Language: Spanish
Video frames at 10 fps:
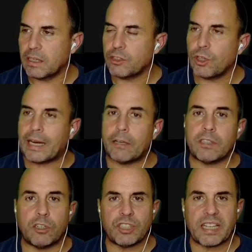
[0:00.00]
Eso ya
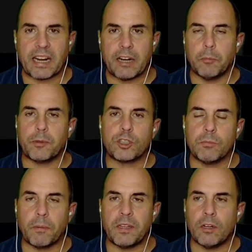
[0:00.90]
te lo enseñaré en un
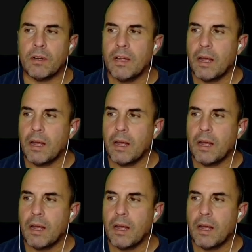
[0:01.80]
próximo vídeo